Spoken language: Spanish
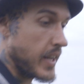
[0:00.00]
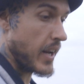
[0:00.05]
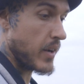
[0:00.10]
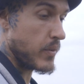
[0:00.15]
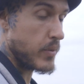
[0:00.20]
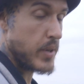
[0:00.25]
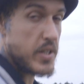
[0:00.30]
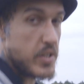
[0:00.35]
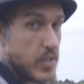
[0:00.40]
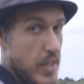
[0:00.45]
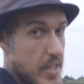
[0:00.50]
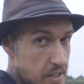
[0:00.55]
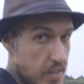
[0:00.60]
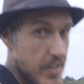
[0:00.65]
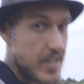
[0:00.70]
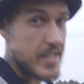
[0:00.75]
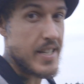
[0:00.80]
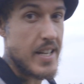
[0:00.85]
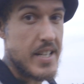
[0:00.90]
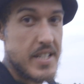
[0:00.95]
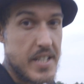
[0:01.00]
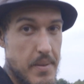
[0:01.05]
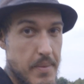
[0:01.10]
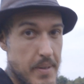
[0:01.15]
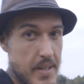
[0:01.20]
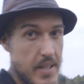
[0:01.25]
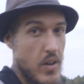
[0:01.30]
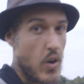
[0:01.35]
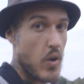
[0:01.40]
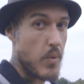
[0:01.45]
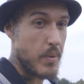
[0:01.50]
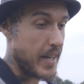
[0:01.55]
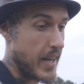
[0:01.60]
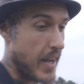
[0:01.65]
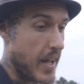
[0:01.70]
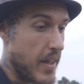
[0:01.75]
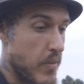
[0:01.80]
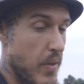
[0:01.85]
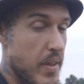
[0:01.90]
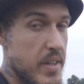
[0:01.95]
en algunas ocasiones él se ve
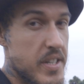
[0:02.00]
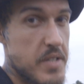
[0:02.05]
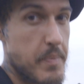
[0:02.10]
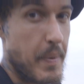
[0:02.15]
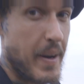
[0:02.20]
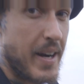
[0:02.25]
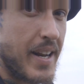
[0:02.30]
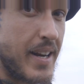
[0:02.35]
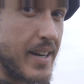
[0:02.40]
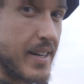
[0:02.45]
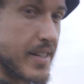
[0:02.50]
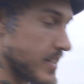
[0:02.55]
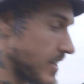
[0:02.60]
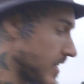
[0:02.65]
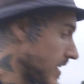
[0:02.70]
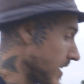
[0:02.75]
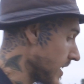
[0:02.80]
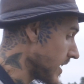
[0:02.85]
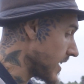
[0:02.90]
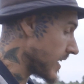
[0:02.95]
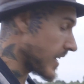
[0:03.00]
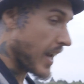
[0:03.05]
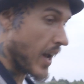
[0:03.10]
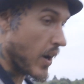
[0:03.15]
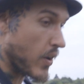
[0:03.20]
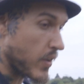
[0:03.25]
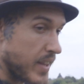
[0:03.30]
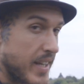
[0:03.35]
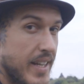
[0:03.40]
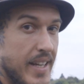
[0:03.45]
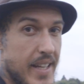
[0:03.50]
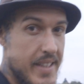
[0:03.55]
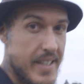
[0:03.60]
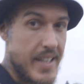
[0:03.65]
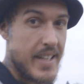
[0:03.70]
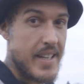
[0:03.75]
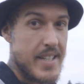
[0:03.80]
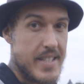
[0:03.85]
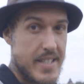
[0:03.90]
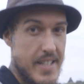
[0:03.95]
obligado a dispararles. La orden que
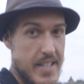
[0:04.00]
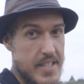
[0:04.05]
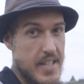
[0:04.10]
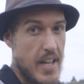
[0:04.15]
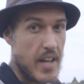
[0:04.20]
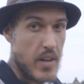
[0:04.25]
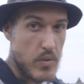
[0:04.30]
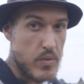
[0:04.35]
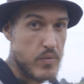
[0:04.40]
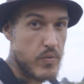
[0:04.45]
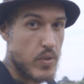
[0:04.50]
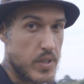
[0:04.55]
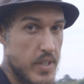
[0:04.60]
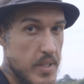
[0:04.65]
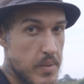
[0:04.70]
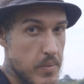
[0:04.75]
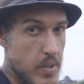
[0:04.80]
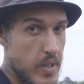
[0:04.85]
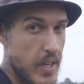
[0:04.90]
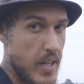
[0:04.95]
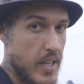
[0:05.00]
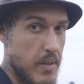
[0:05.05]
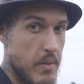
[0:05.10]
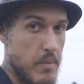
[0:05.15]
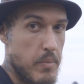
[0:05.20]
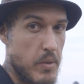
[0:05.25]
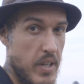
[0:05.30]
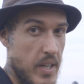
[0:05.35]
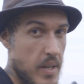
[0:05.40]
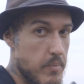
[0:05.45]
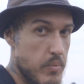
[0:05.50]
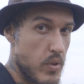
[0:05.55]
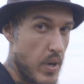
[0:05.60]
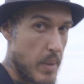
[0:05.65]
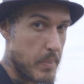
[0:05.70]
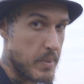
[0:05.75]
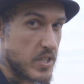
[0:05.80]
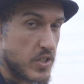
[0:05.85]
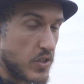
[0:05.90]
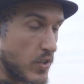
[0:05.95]
tiene es que si hay algún furtivo que lleve, por ejemplo,
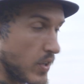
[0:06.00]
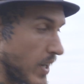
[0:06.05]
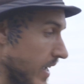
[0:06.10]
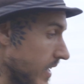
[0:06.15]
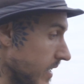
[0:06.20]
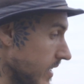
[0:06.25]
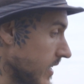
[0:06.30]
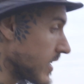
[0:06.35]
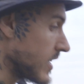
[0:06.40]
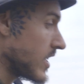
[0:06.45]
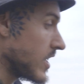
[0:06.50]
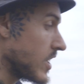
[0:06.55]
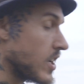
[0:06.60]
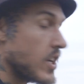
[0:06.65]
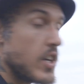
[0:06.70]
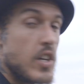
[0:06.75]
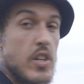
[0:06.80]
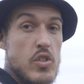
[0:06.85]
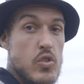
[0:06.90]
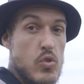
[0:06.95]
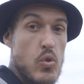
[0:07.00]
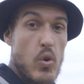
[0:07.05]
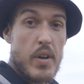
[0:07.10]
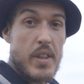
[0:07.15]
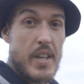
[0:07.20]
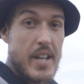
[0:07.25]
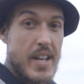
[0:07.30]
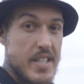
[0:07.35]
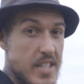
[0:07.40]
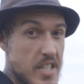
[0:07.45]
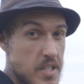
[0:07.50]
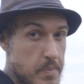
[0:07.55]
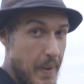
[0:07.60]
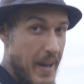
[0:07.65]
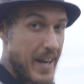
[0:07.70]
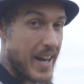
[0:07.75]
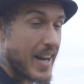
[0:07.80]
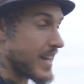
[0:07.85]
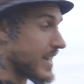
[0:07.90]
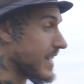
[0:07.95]
una pistola, su orden es
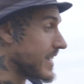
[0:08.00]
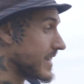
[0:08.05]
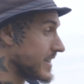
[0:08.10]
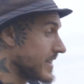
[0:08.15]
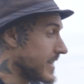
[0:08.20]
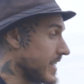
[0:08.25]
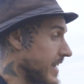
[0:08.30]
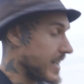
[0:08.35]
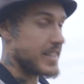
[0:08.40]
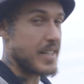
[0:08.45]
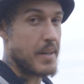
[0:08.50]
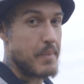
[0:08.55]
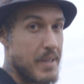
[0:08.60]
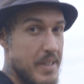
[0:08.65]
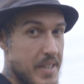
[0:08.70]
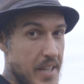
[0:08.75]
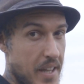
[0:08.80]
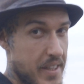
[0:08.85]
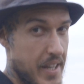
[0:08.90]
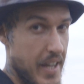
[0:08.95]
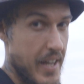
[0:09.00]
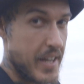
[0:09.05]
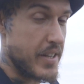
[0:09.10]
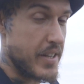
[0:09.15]
disparar directamente hacia